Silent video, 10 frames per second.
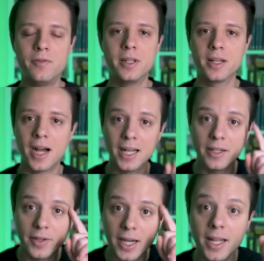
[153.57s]

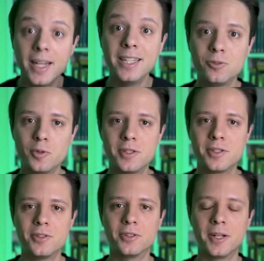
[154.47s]
Kelvin, ad avere
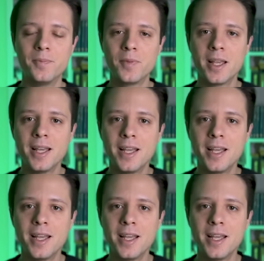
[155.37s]
l'intuizione.